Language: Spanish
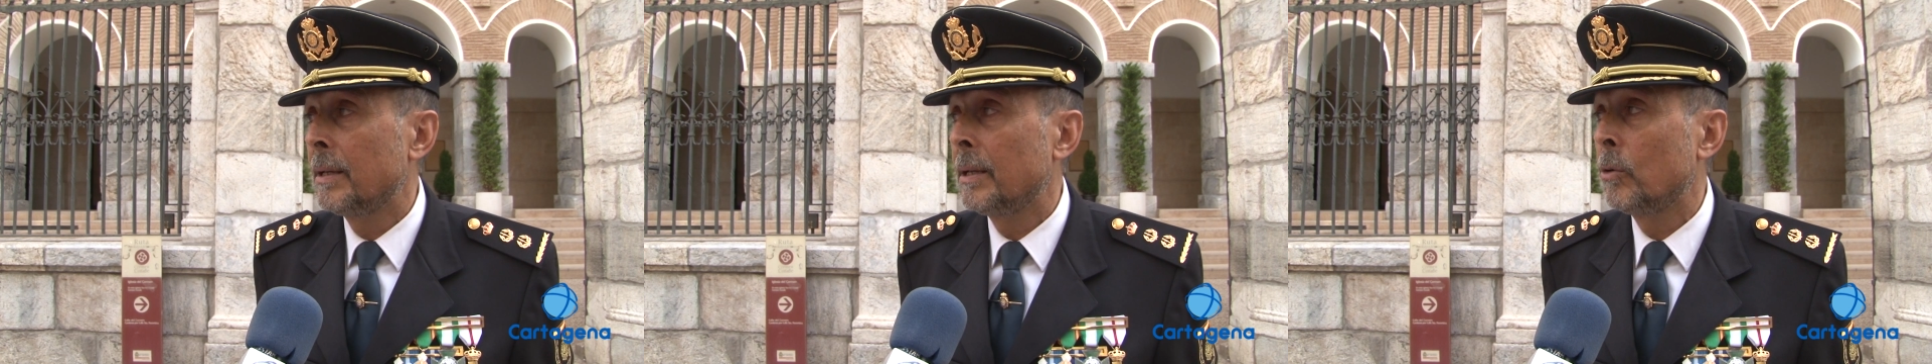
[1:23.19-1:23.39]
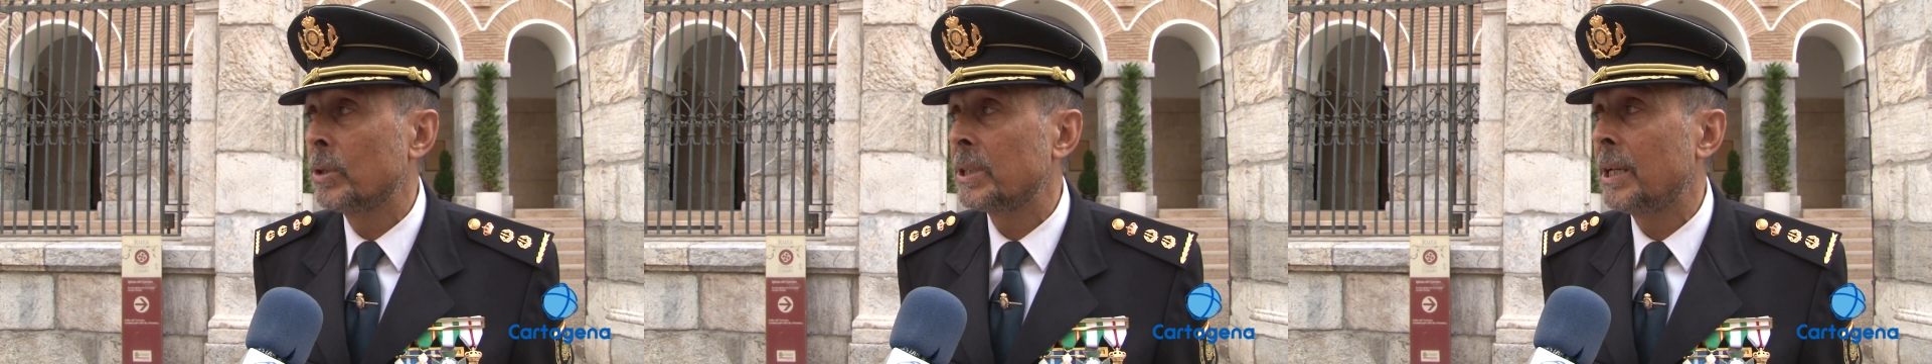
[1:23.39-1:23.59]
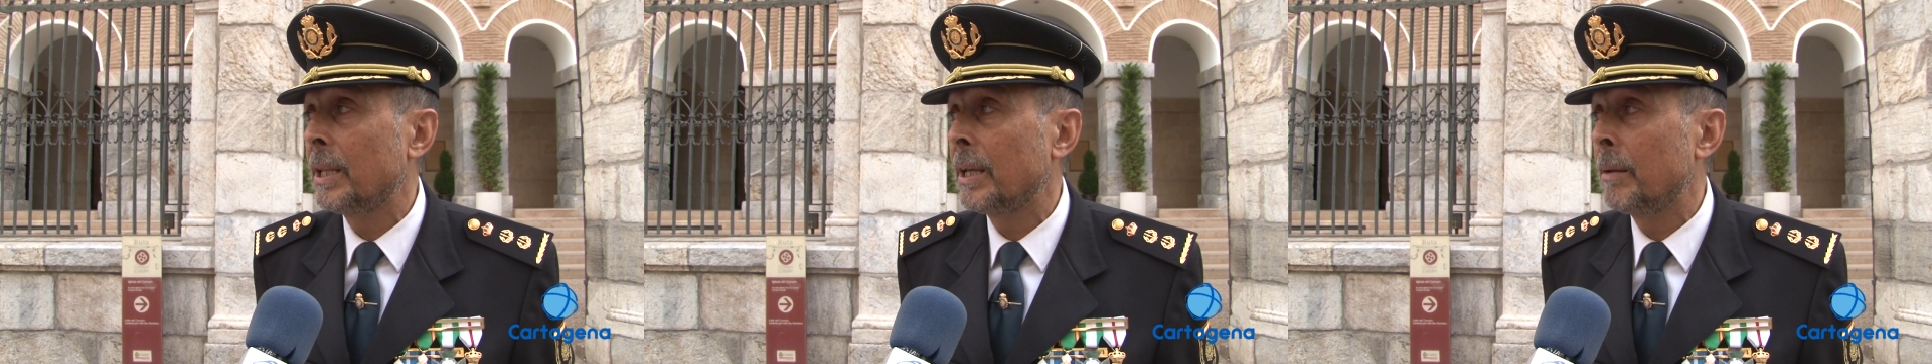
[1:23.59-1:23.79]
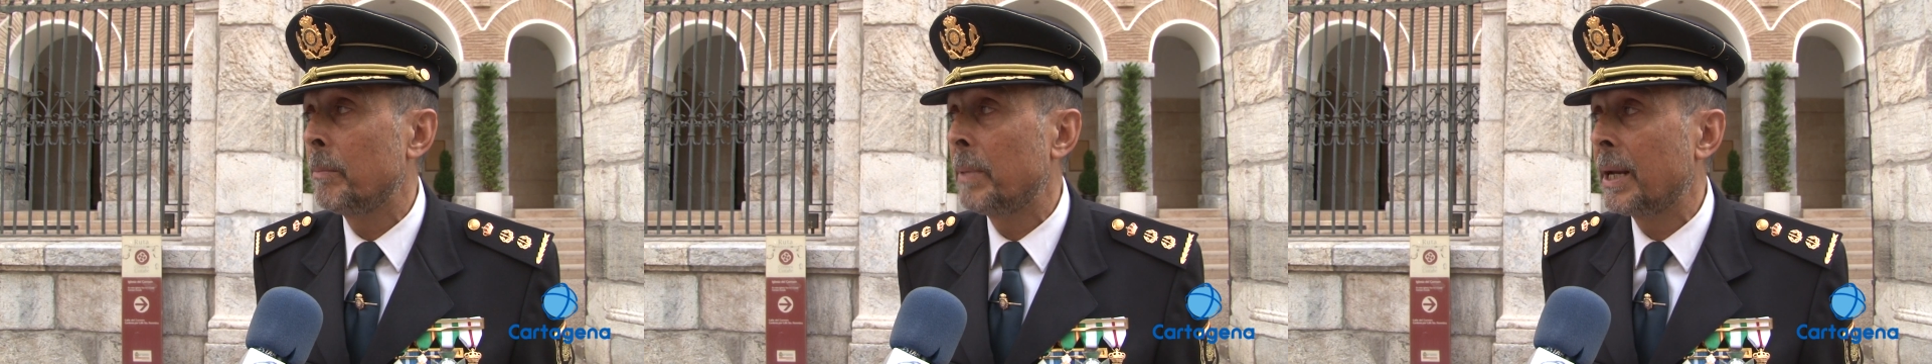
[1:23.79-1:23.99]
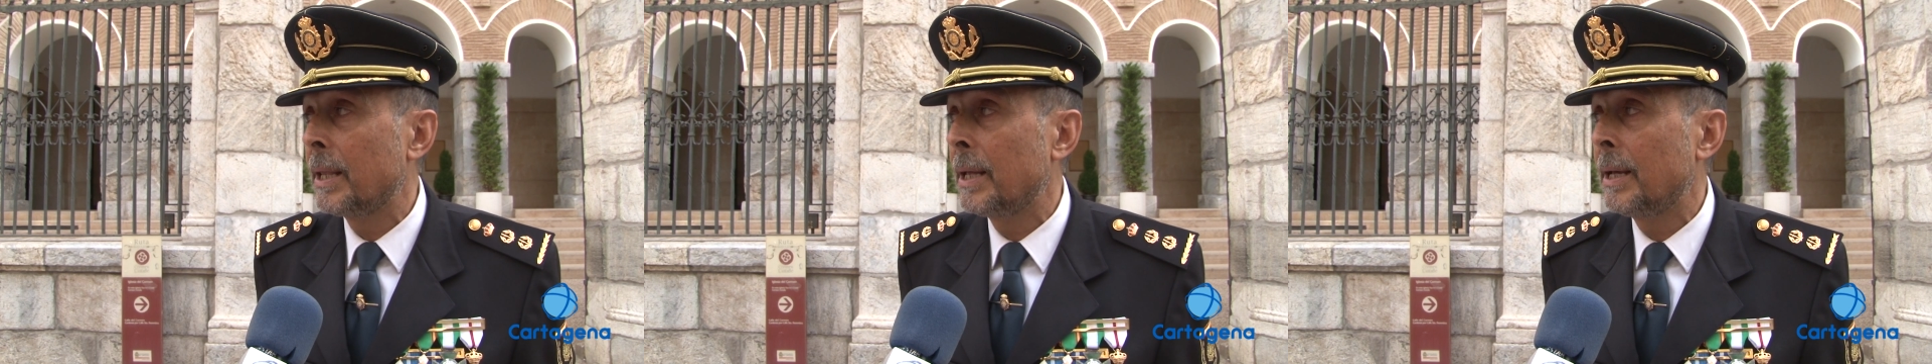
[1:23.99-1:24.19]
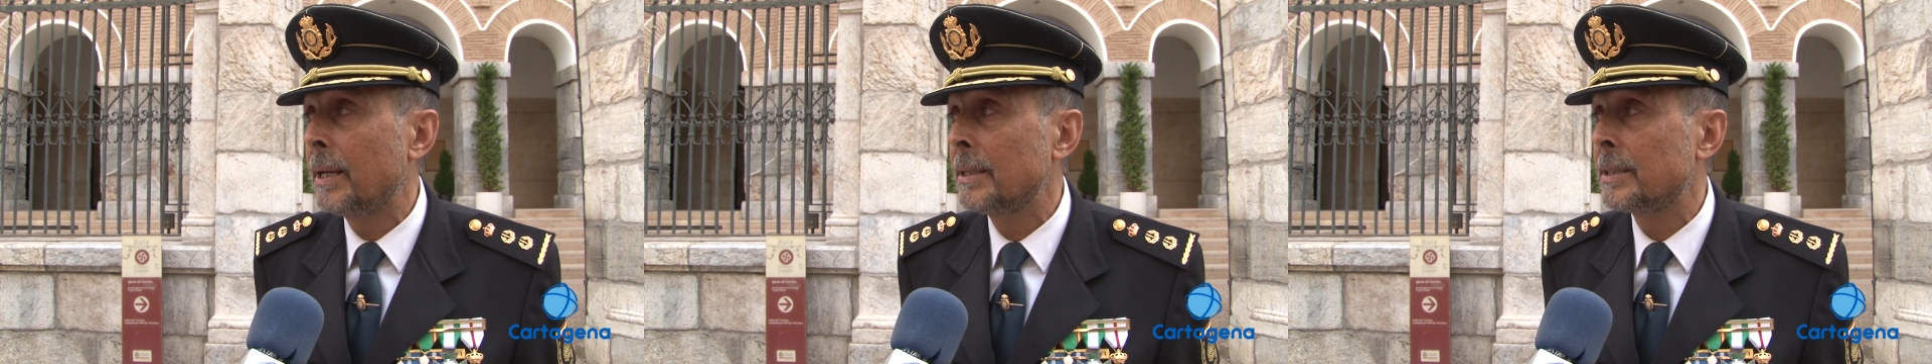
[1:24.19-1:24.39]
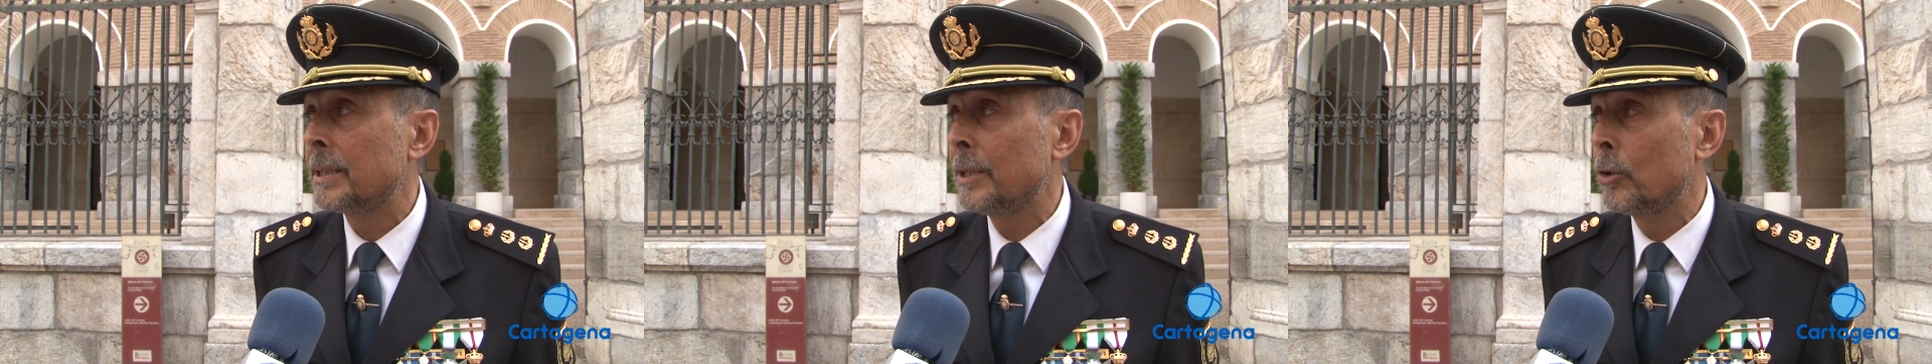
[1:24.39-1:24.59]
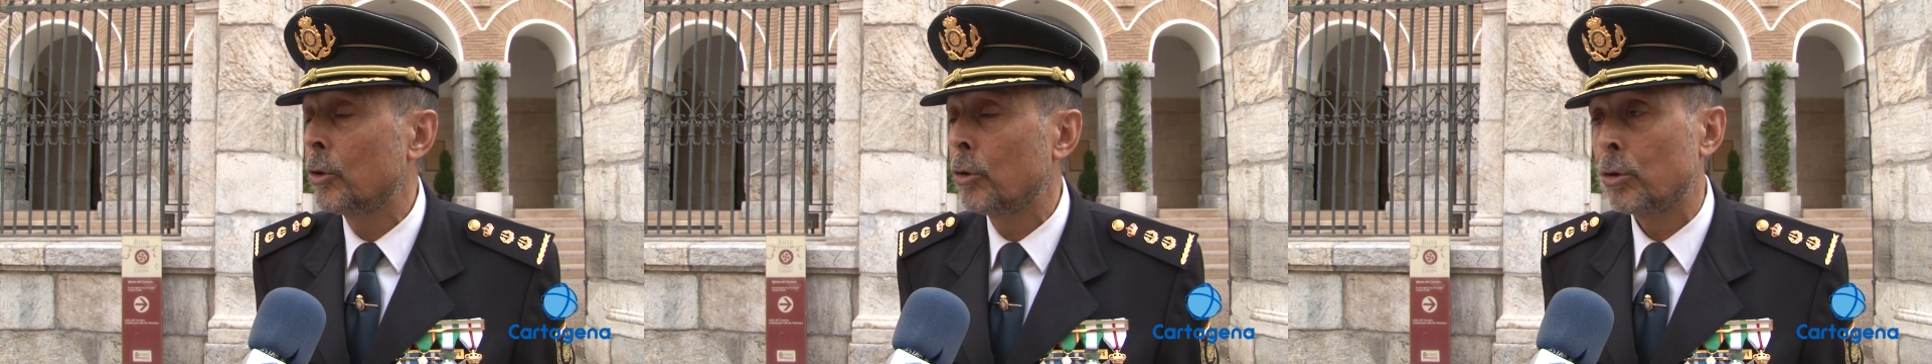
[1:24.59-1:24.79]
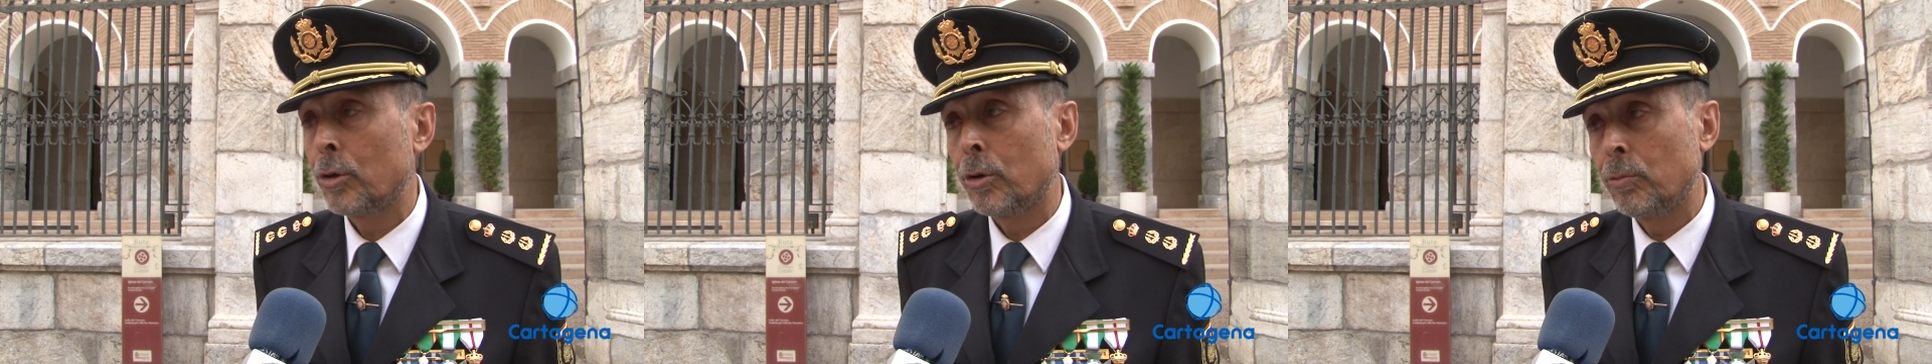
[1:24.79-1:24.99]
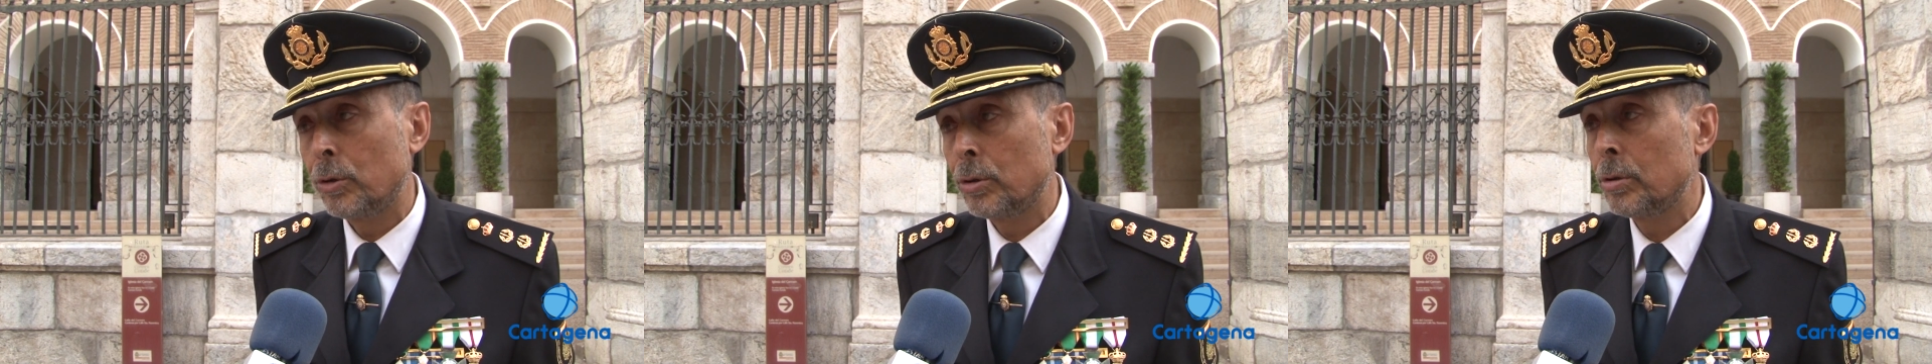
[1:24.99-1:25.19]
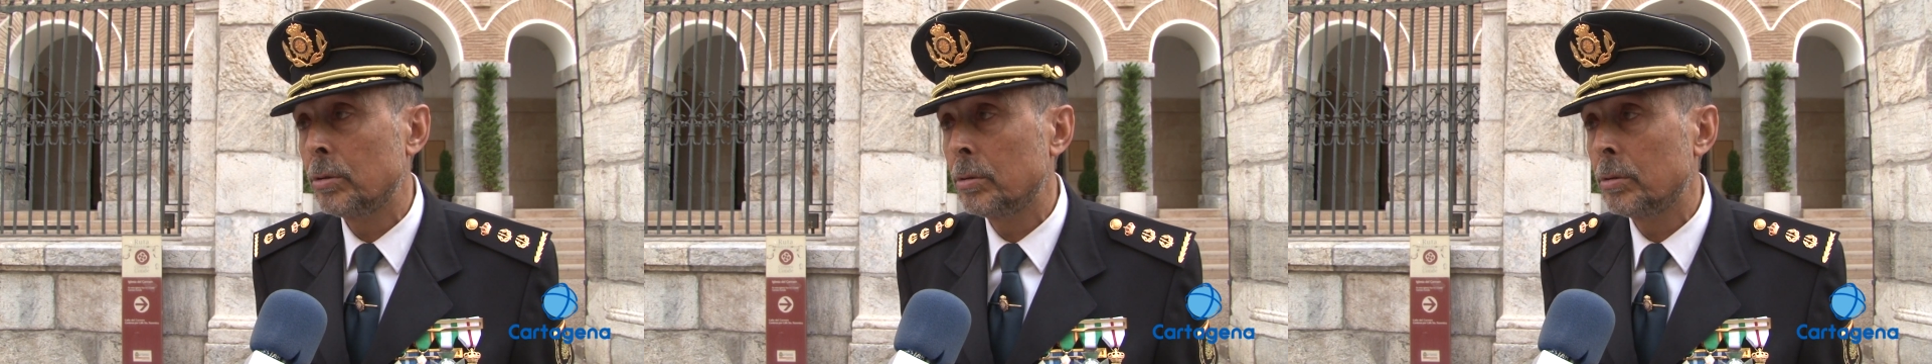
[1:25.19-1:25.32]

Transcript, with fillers: y Wessel de Guimbarda han sido dos robos.